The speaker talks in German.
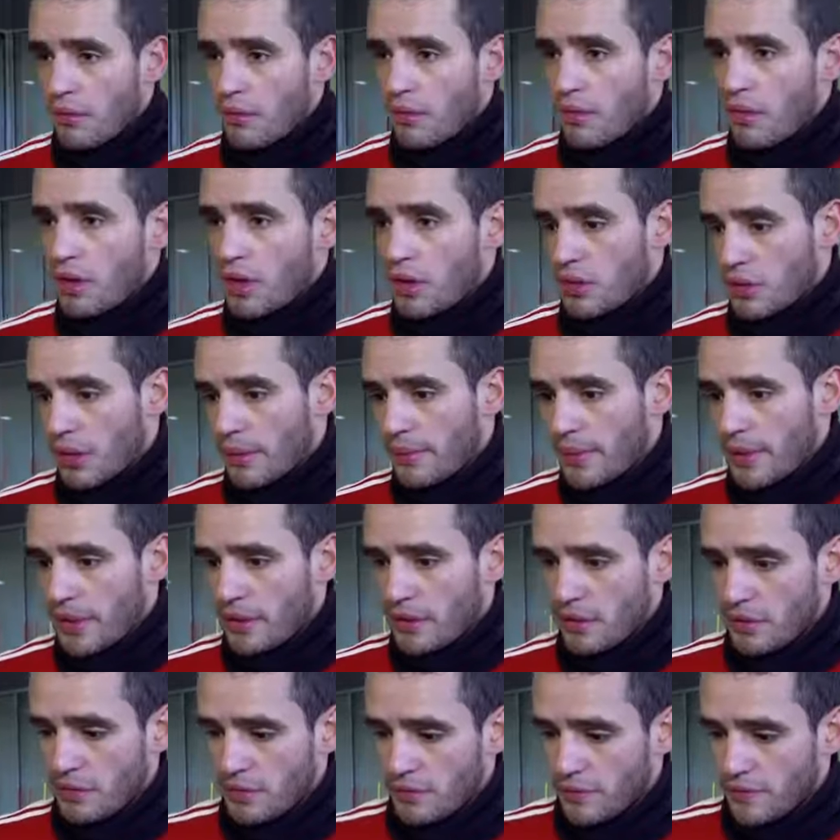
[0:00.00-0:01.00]
Es geht mir
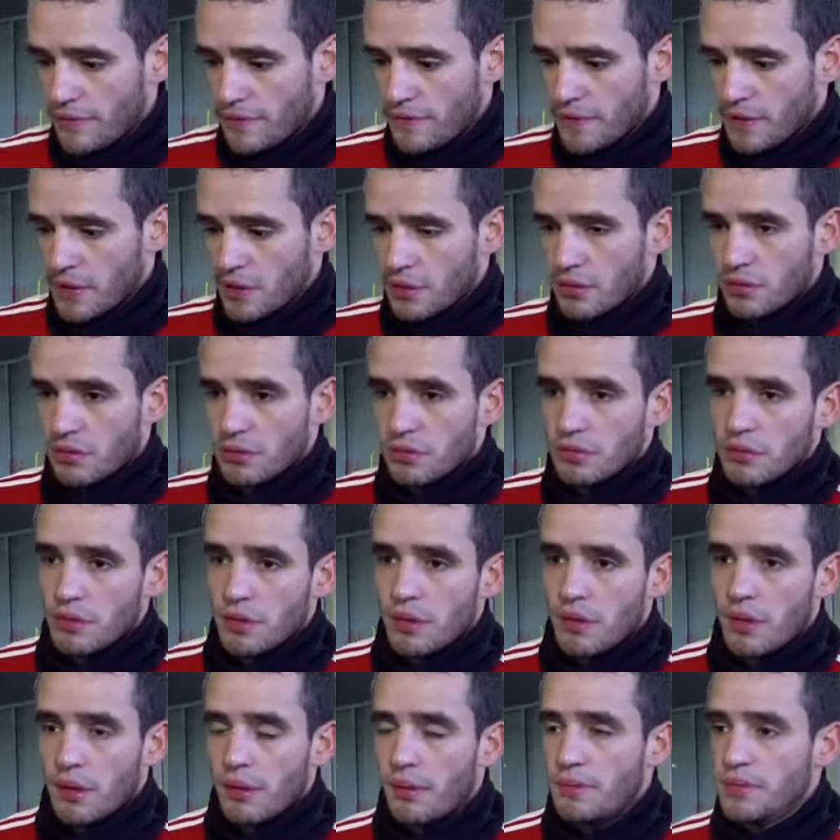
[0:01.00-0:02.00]
sehr gut, ich fühle
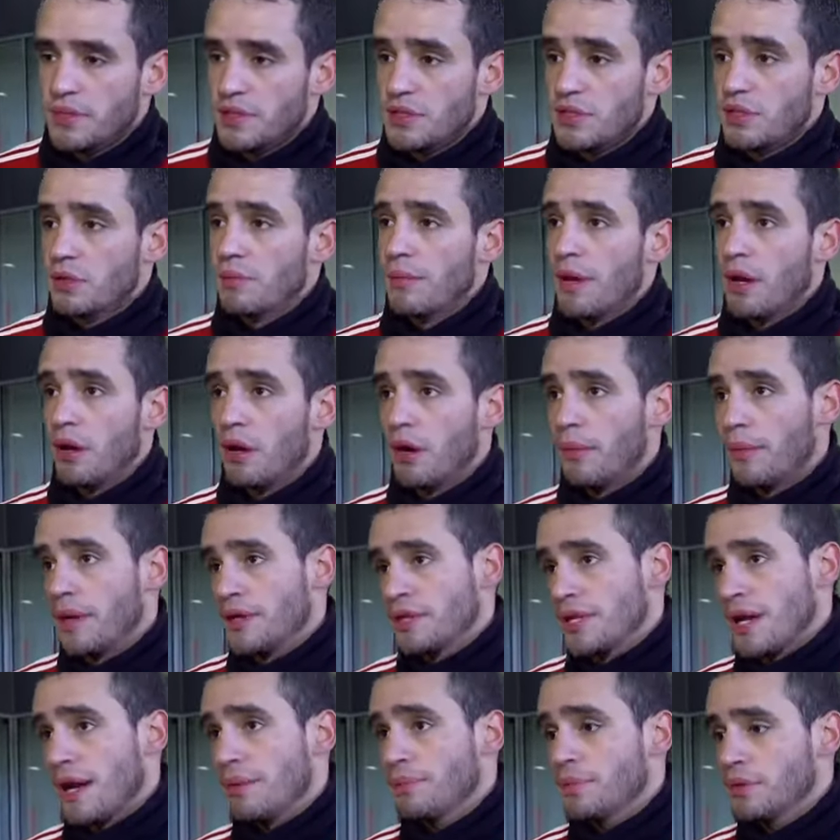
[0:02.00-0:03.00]
mich immer besser. Die
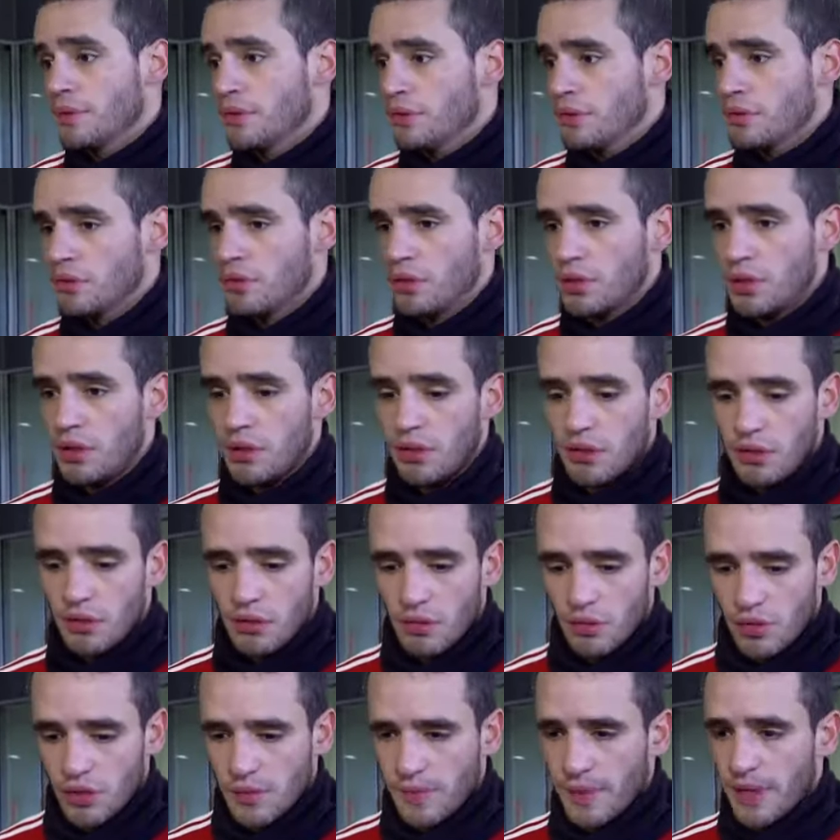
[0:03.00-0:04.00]
Reha in
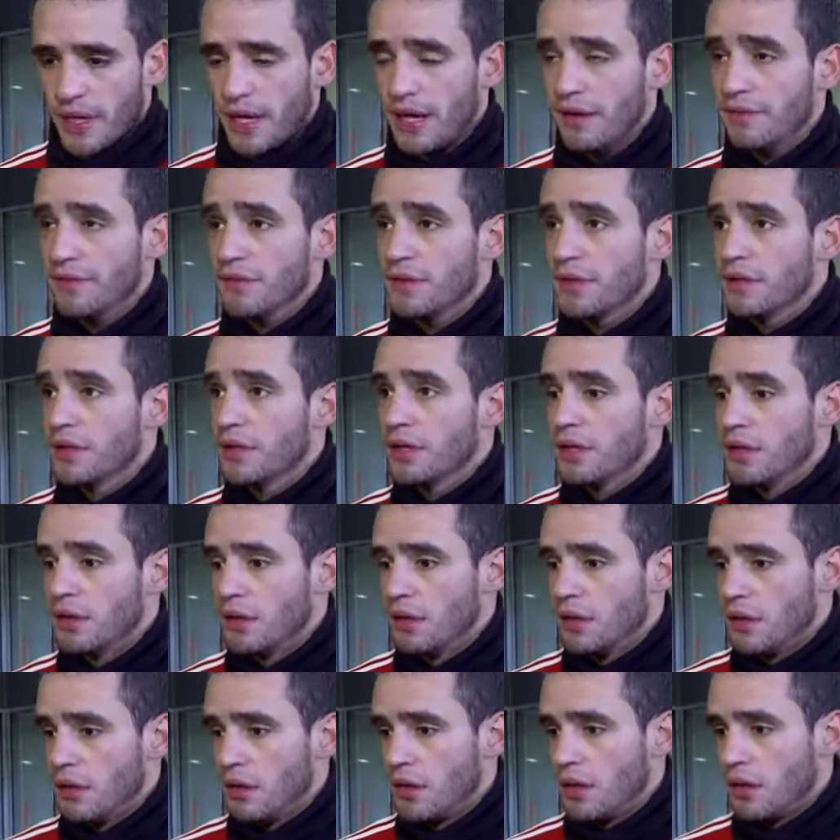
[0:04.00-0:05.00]
Leverkusen hat mir sehr gut
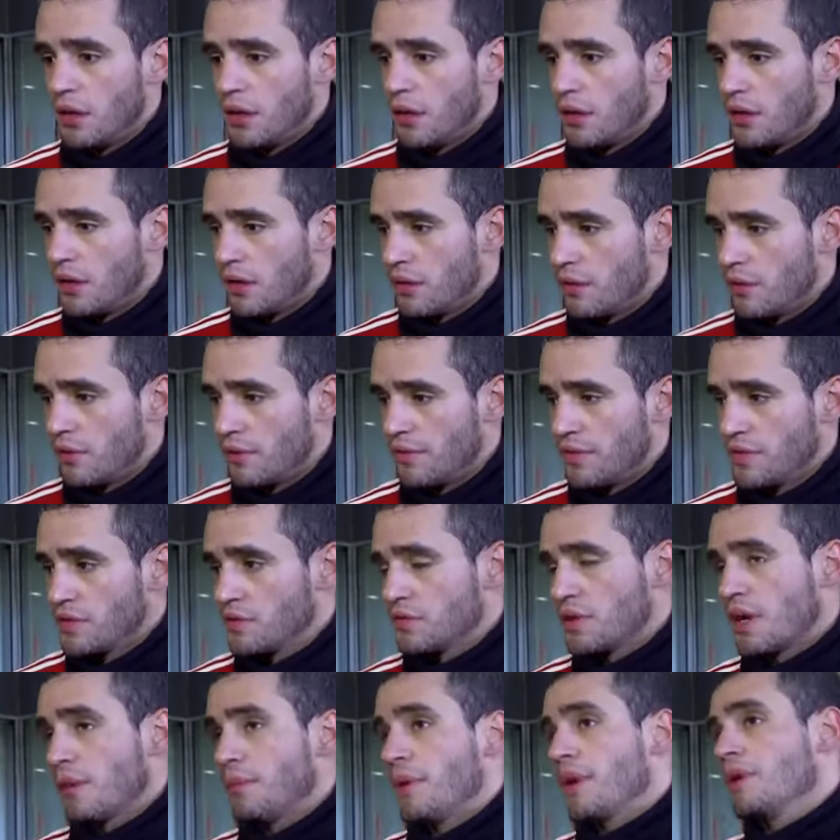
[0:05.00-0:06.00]
getan und ich hoffe, so schnell
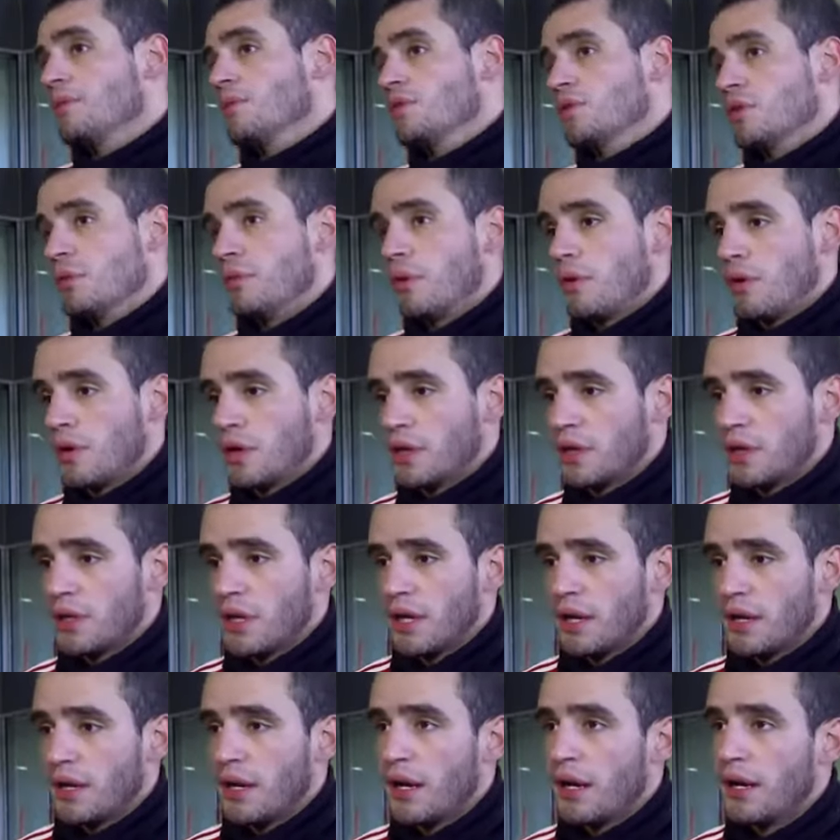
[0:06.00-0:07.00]
wie möglich wieder fit zu
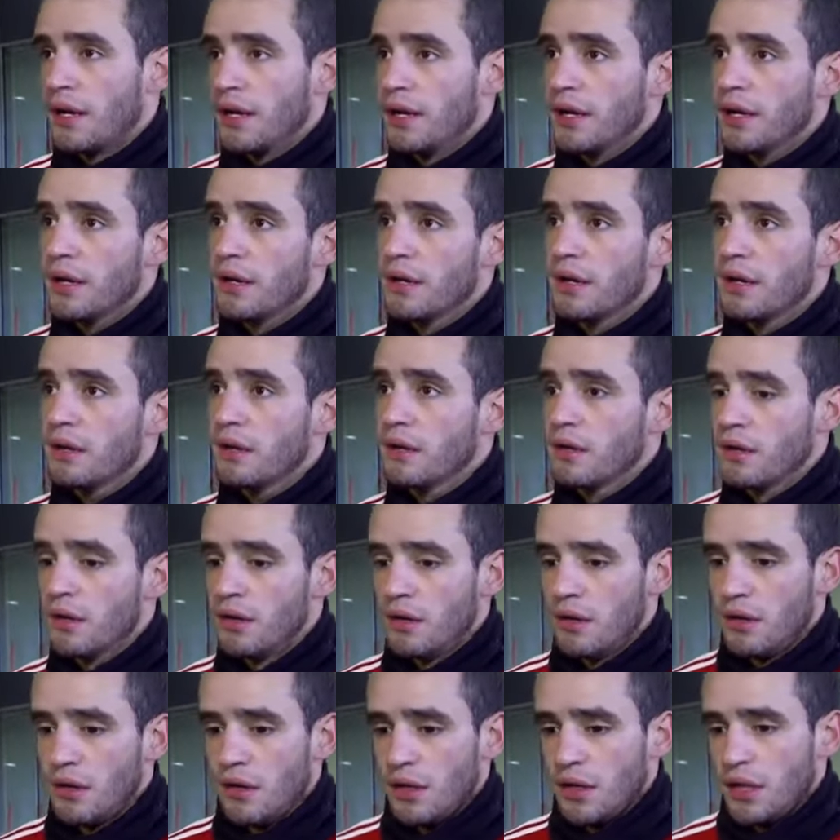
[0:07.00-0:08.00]
sein für die nächsten ne?
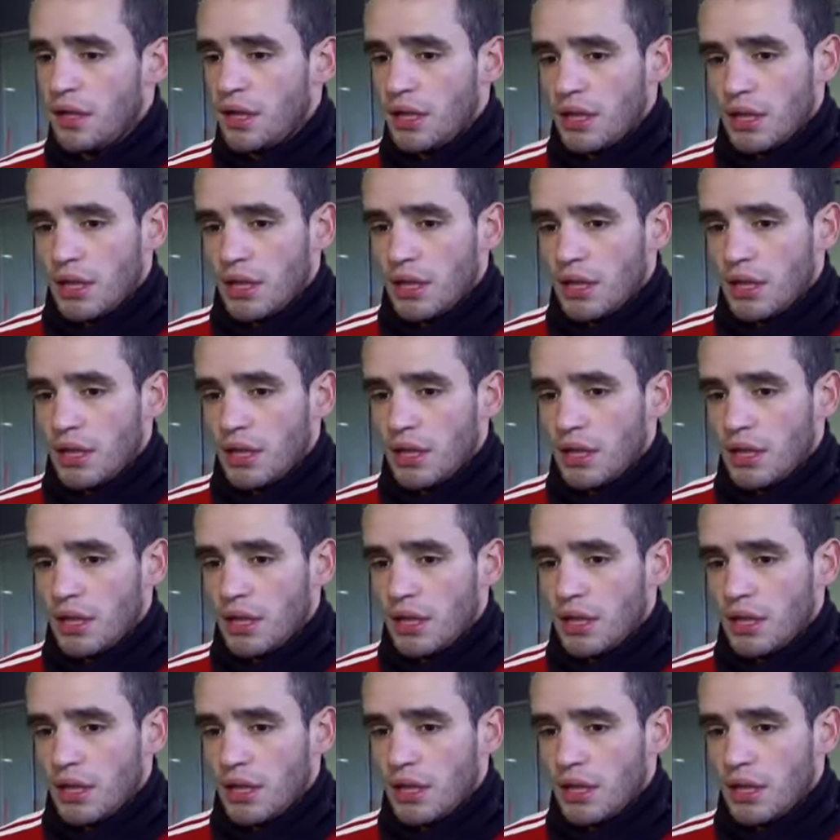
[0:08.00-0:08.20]
Spiele.